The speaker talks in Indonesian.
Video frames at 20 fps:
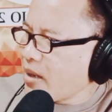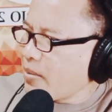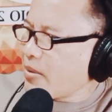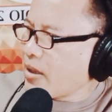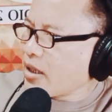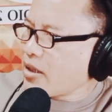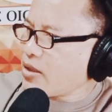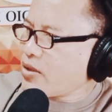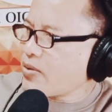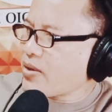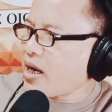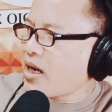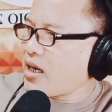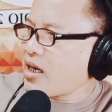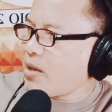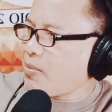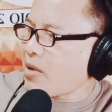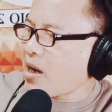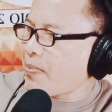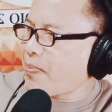Begitu juga
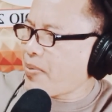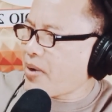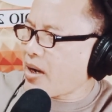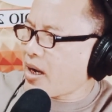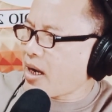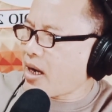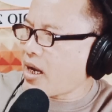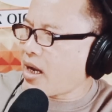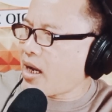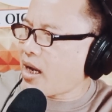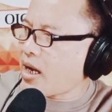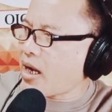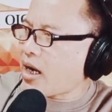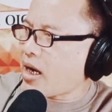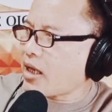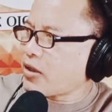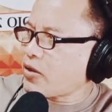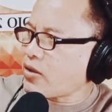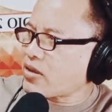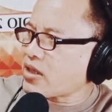nih
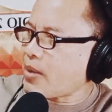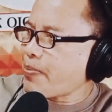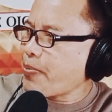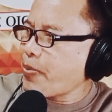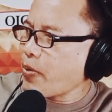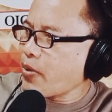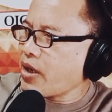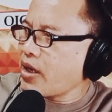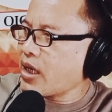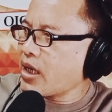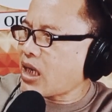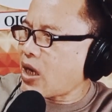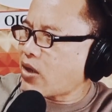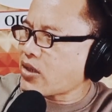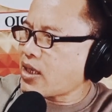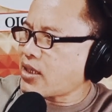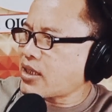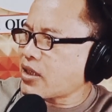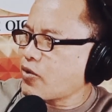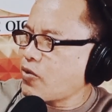Bapak Ketut Sampurna di
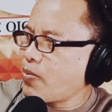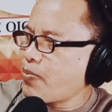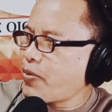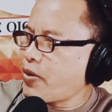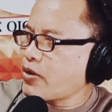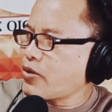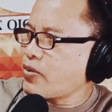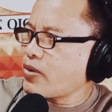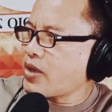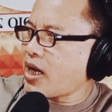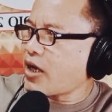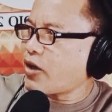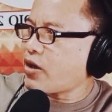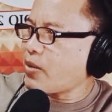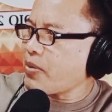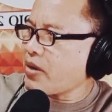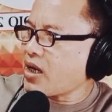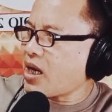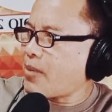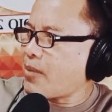kawasan Sekumpul juga
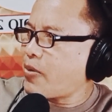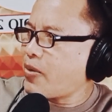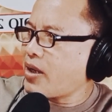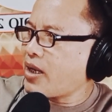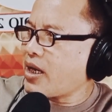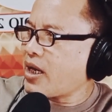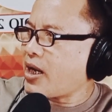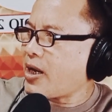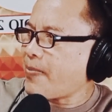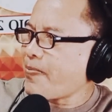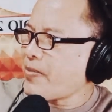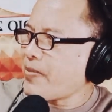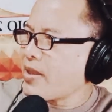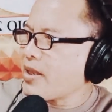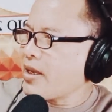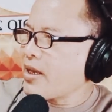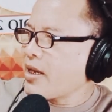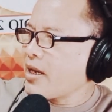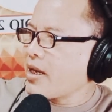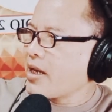ikut bergabung nih ya.
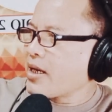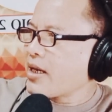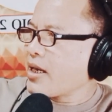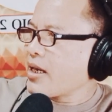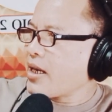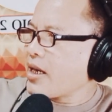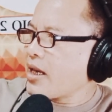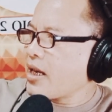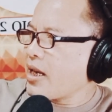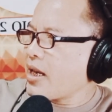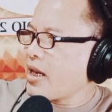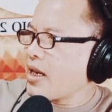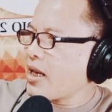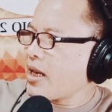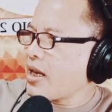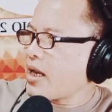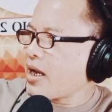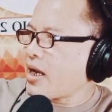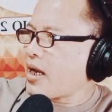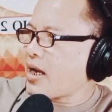Di
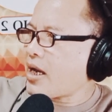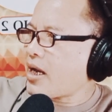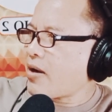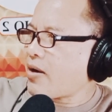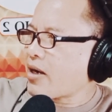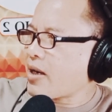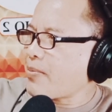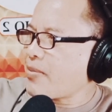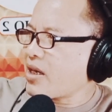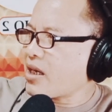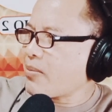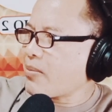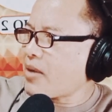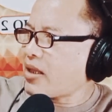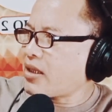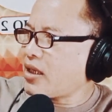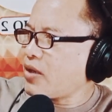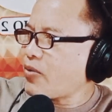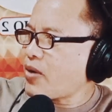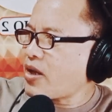ya oke
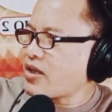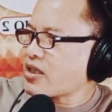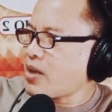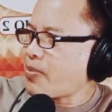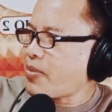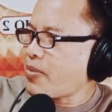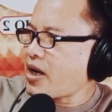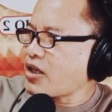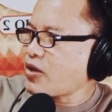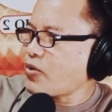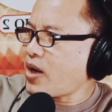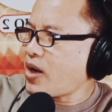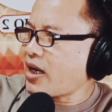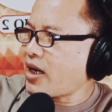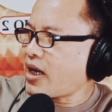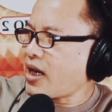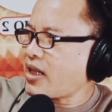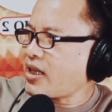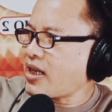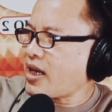menikmati nuansa
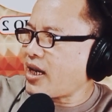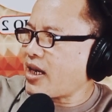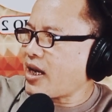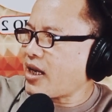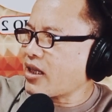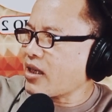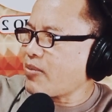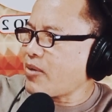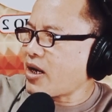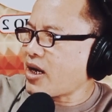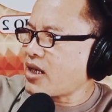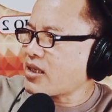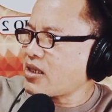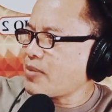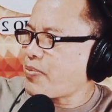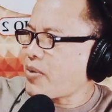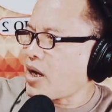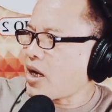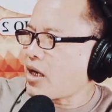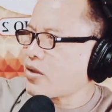Banyuwangiannya ya. Terima
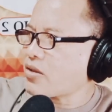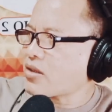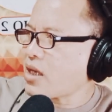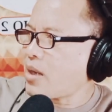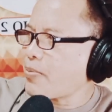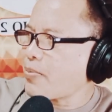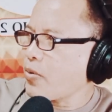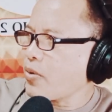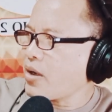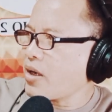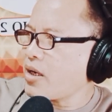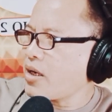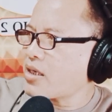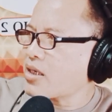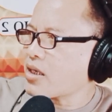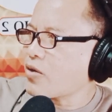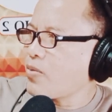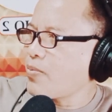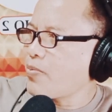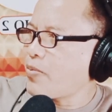kasih Pak Ketut Sampurna di
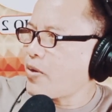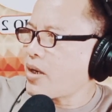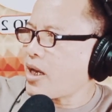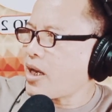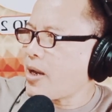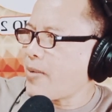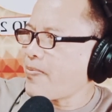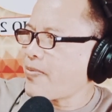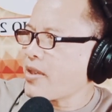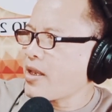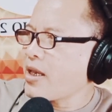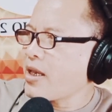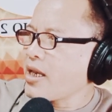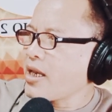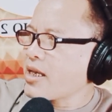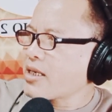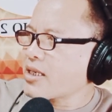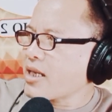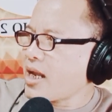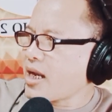Sekumpul ya.
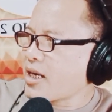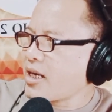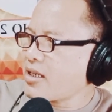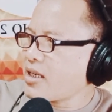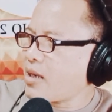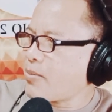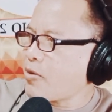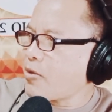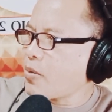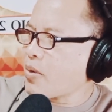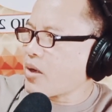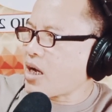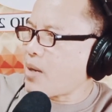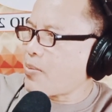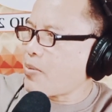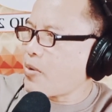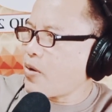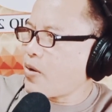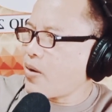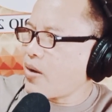Silakan yang mau
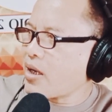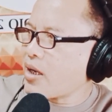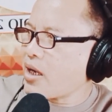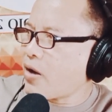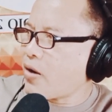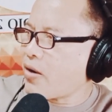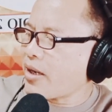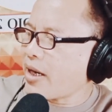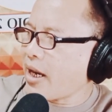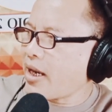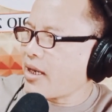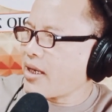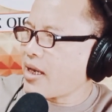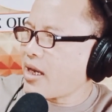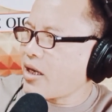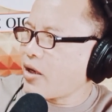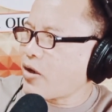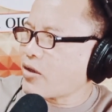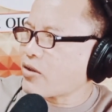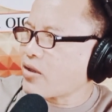bergabung di on airnya
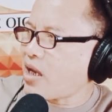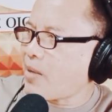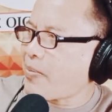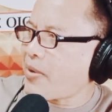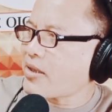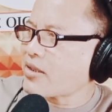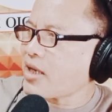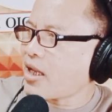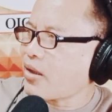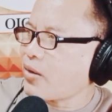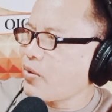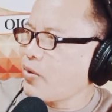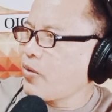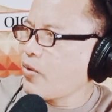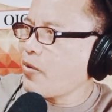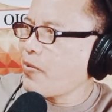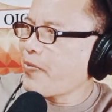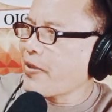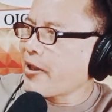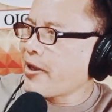di
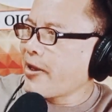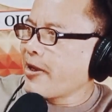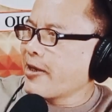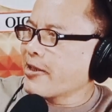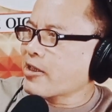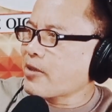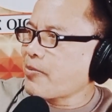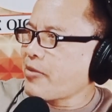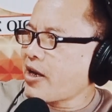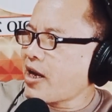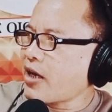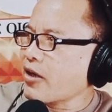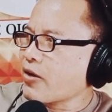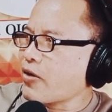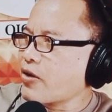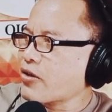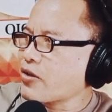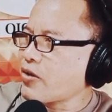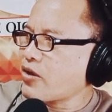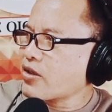081
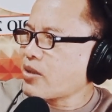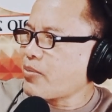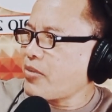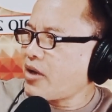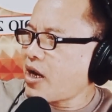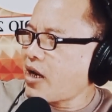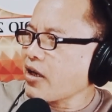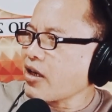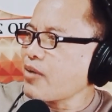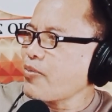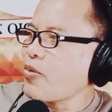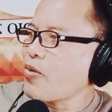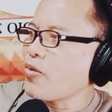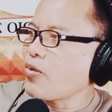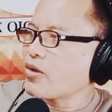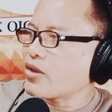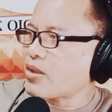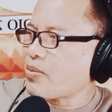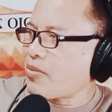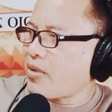
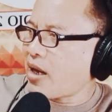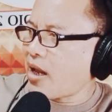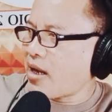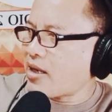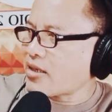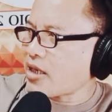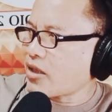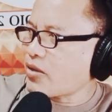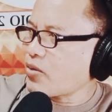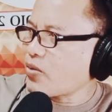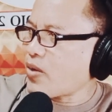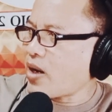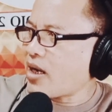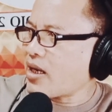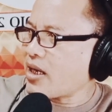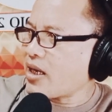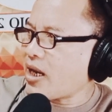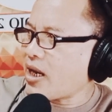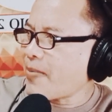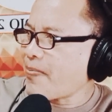909912
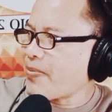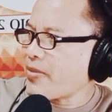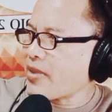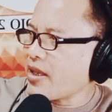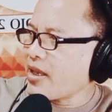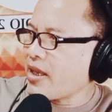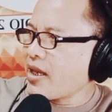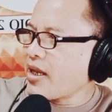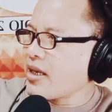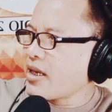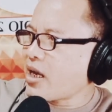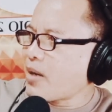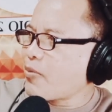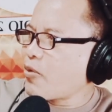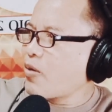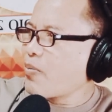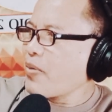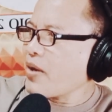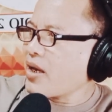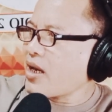nih ya. Yang
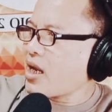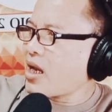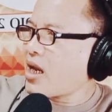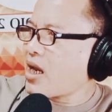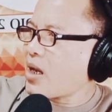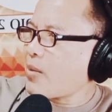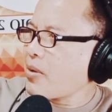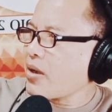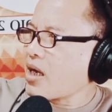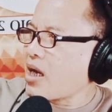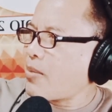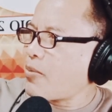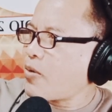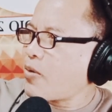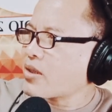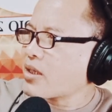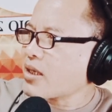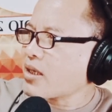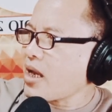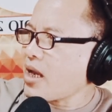belum pernah
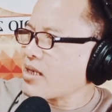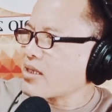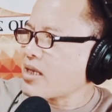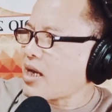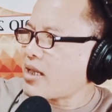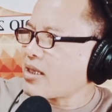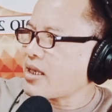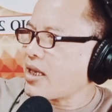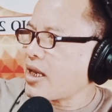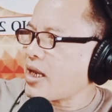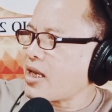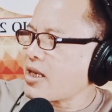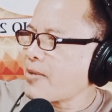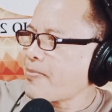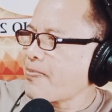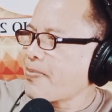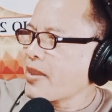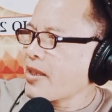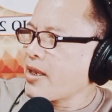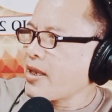bergabung sekarang saatnya ya.
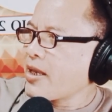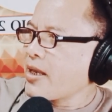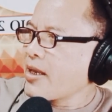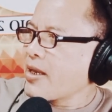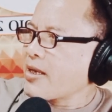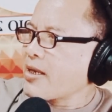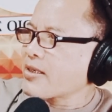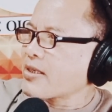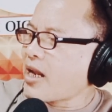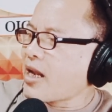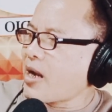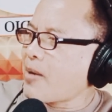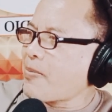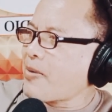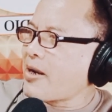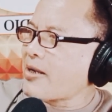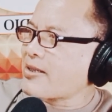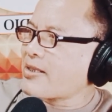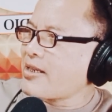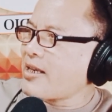
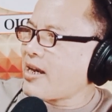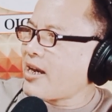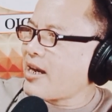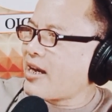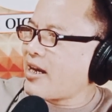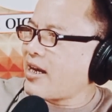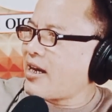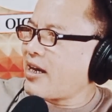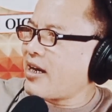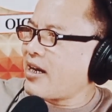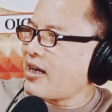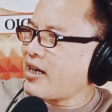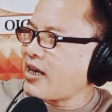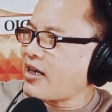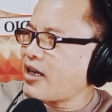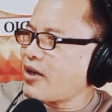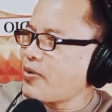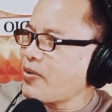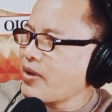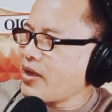Selamat siang
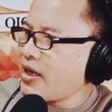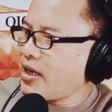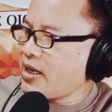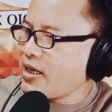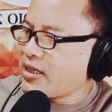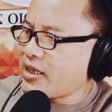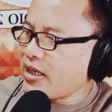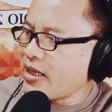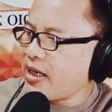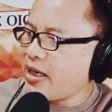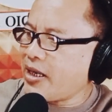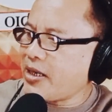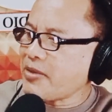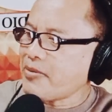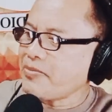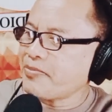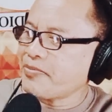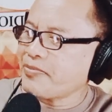Dede Nugi di sini.